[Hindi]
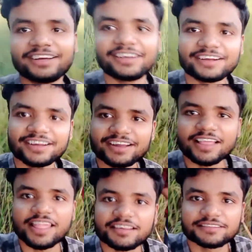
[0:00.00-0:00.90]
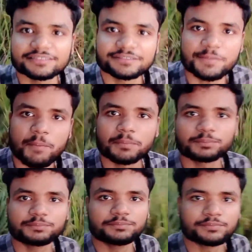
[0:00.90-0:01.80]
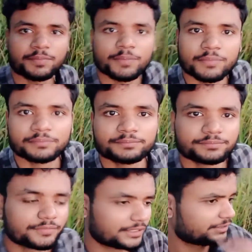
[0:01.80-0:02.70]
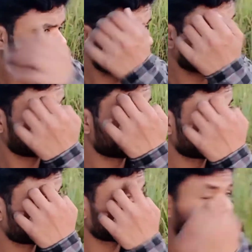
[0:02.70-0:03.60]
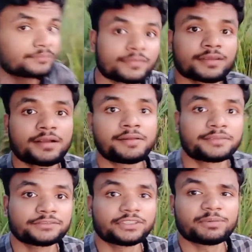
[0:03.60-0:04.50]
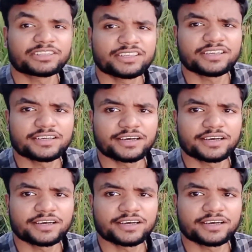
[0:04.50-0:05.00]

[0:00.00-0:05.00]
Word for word: अच्छा हाँ, लौका का दाल मैंने घी में बनेगा शुद्ध घी में अच्छा। आज नमक तेल नहीं खाना है नमक